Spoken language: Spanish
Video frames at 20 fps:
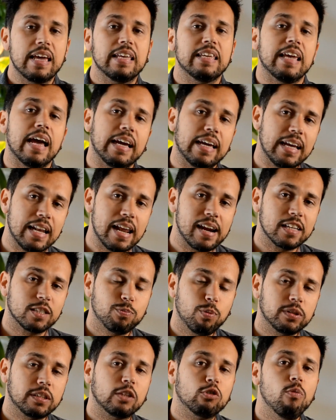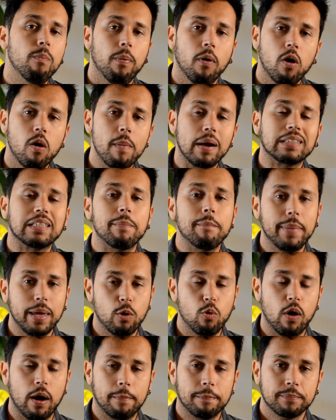Y aquí la respuesta es un poco más
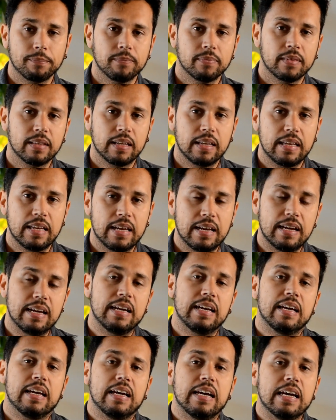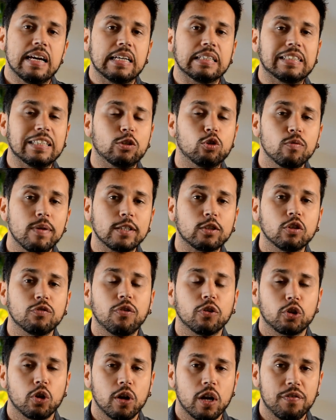ambigua. Si subes tus
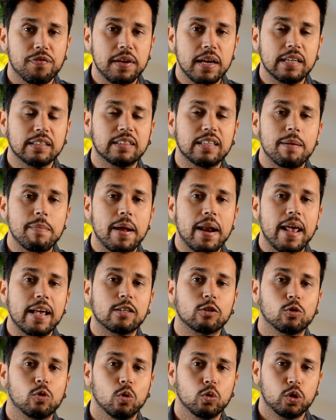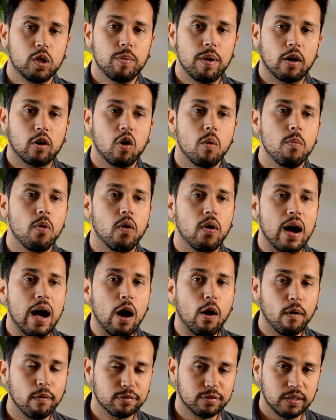fotografías de manera exclusiva, como
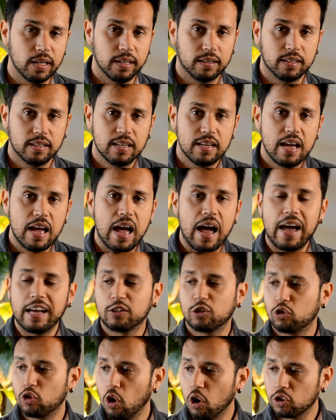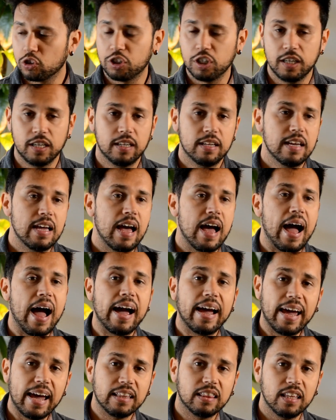a Offset, a Stoxy,
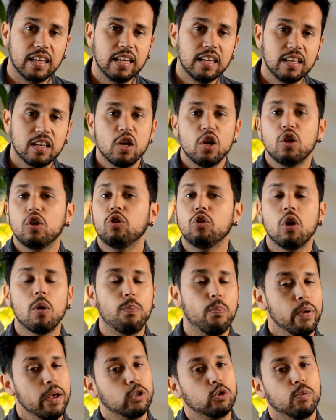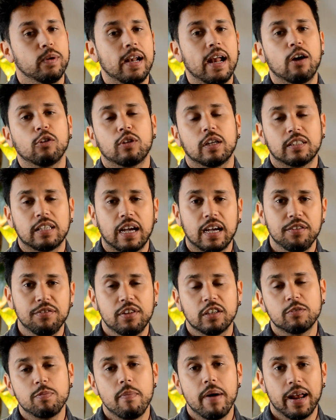a Getty, no puedes subir a otras
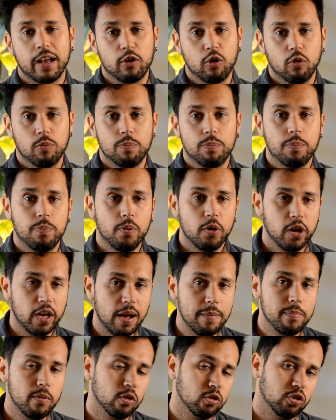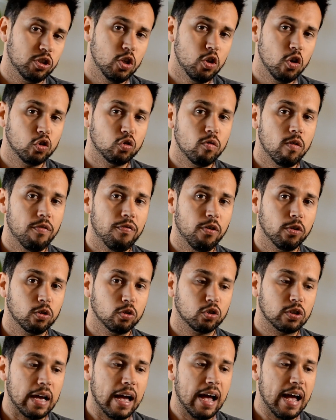agencias macro. Por ejemplo, si yo subo
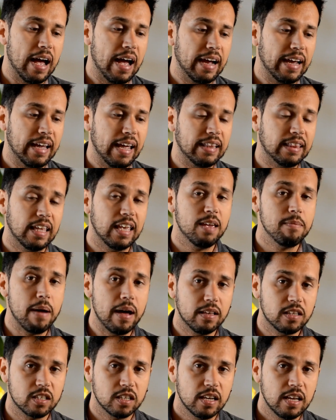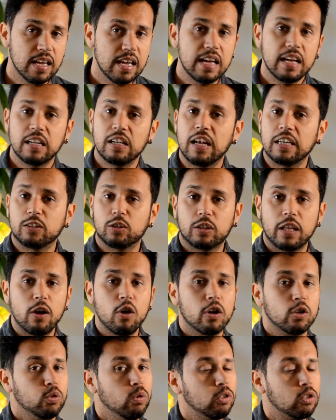fotos a Getty Image, las
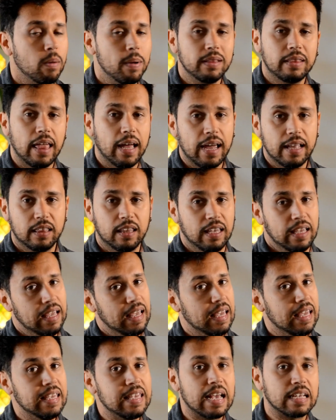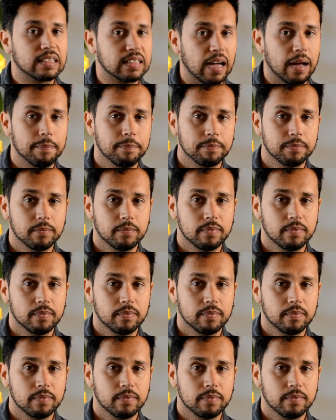tengo que subir solamente a Getty y ya está.